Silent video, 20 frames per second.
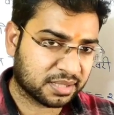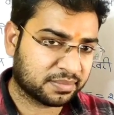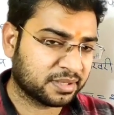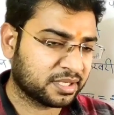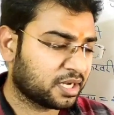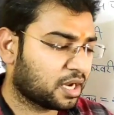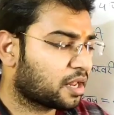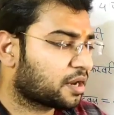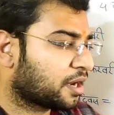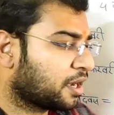
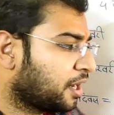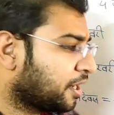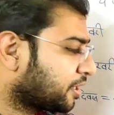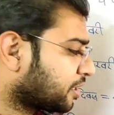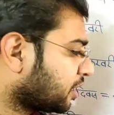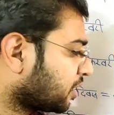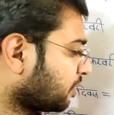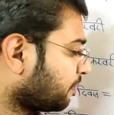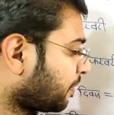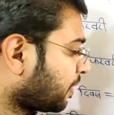समझना
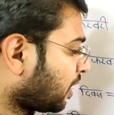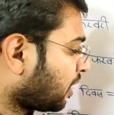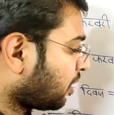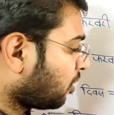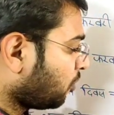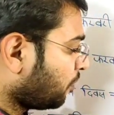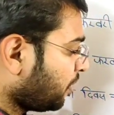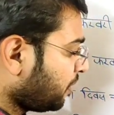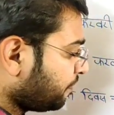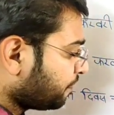रिलेट करके पढ़ा
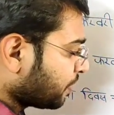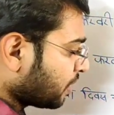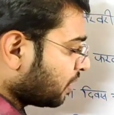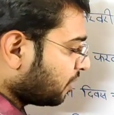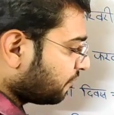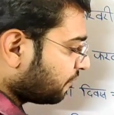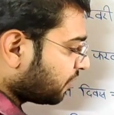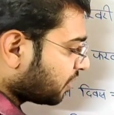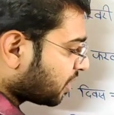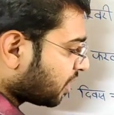रहा हूँ मैं
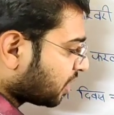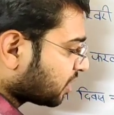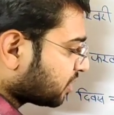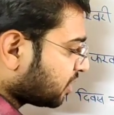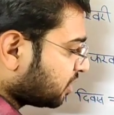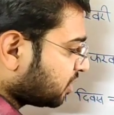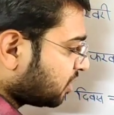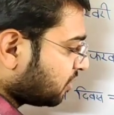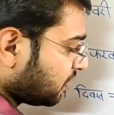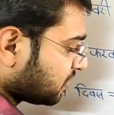फिर
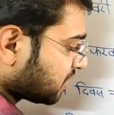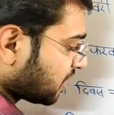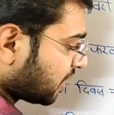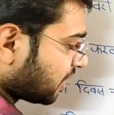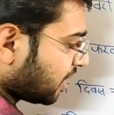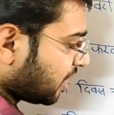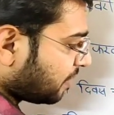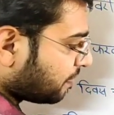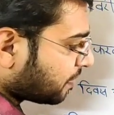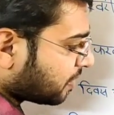गणतंत्र दिवस
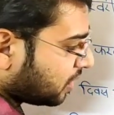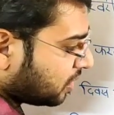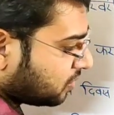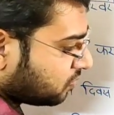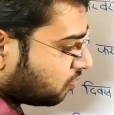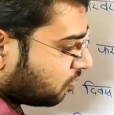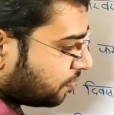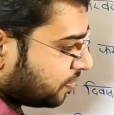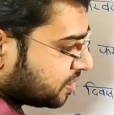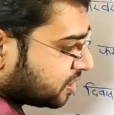आ गया आपका
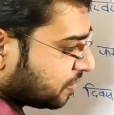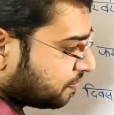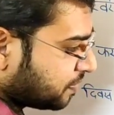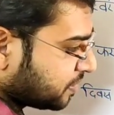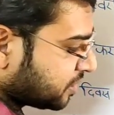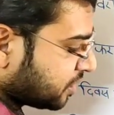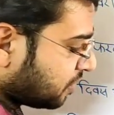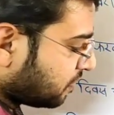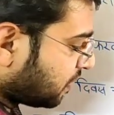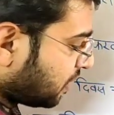वो भी
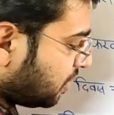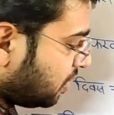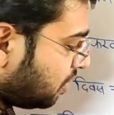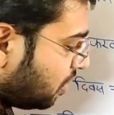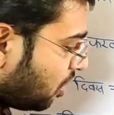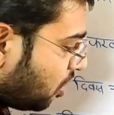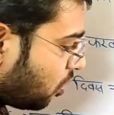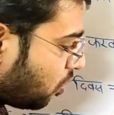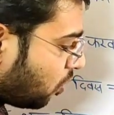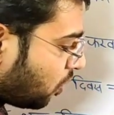छब्बीस
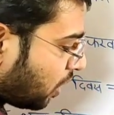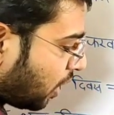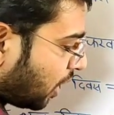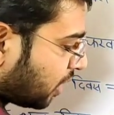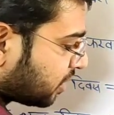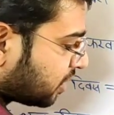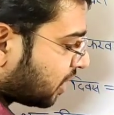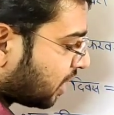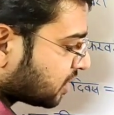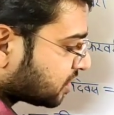जनवरी और
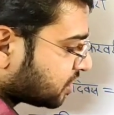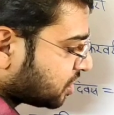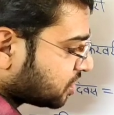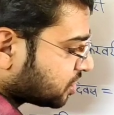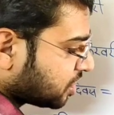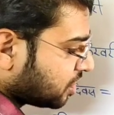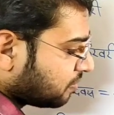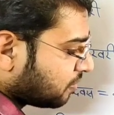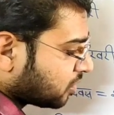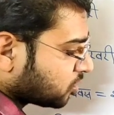
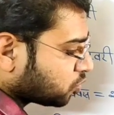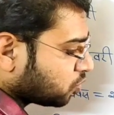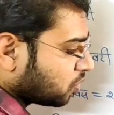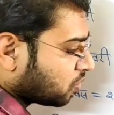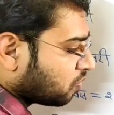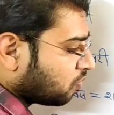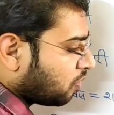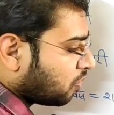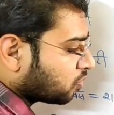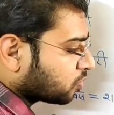अंतर्राष्ट्रीय सीमा
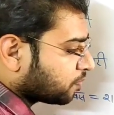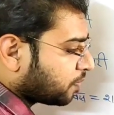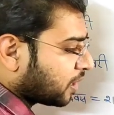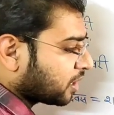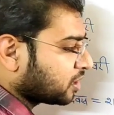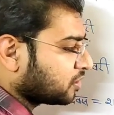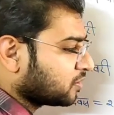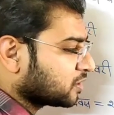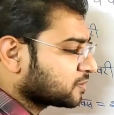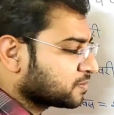शुल्क व
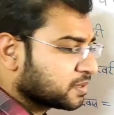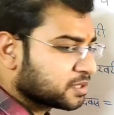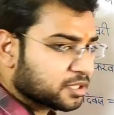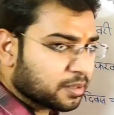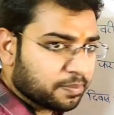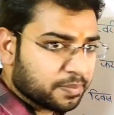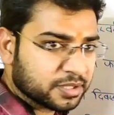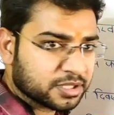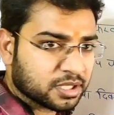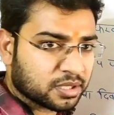उत्पाद दिवस भी
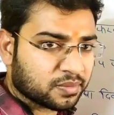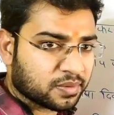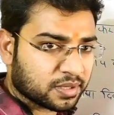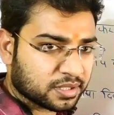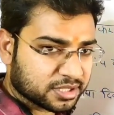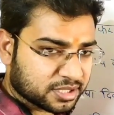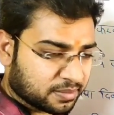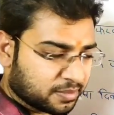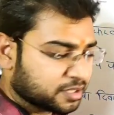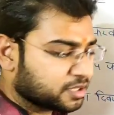छब्बीस
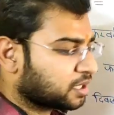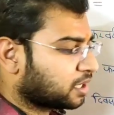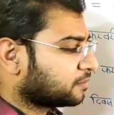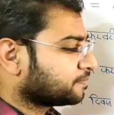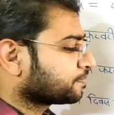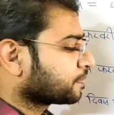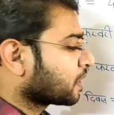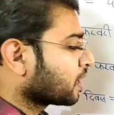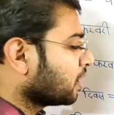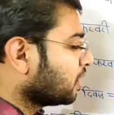जनवरी
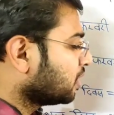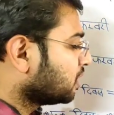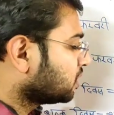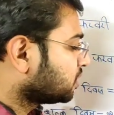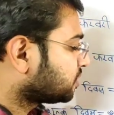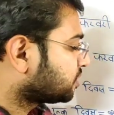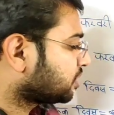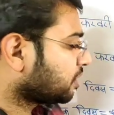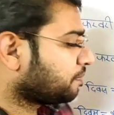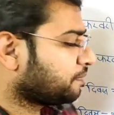समझना
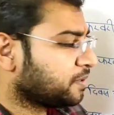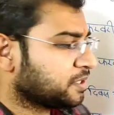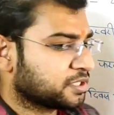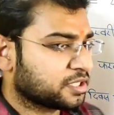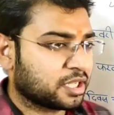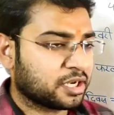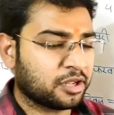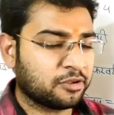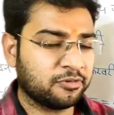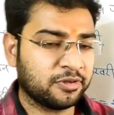
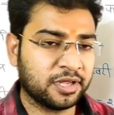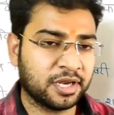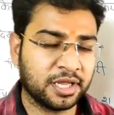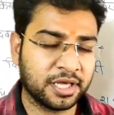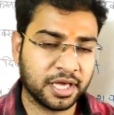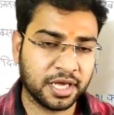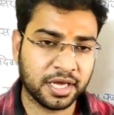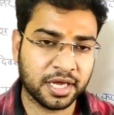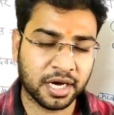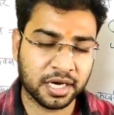छब्बीस जनवरी
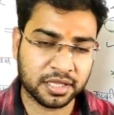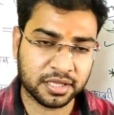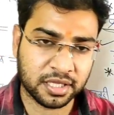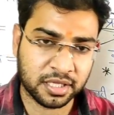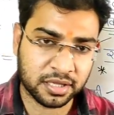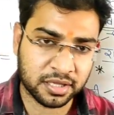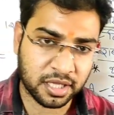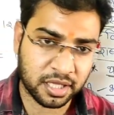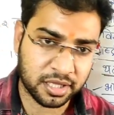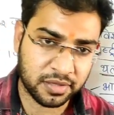यानी कि
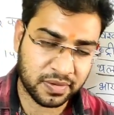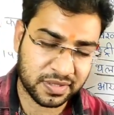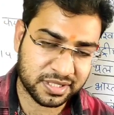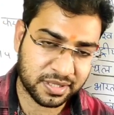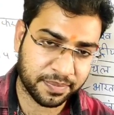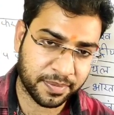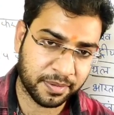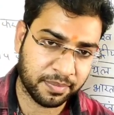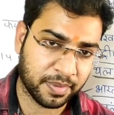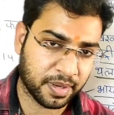गणतंत्र
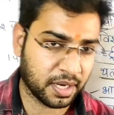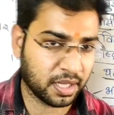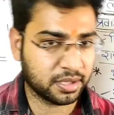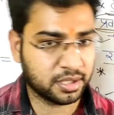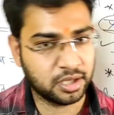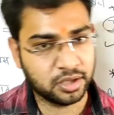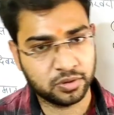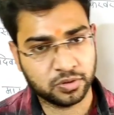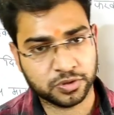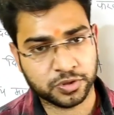दिवस अपन
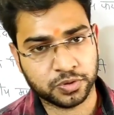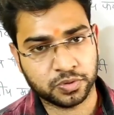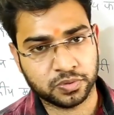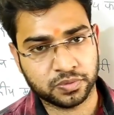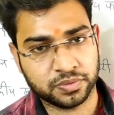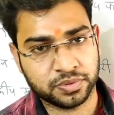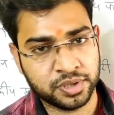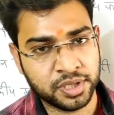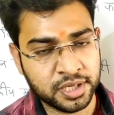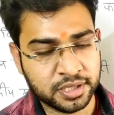मनाते हैं
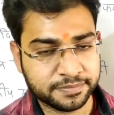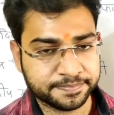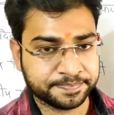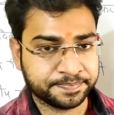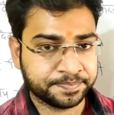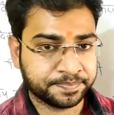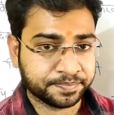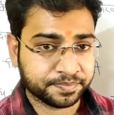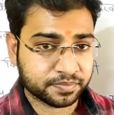दोस्तों ठीक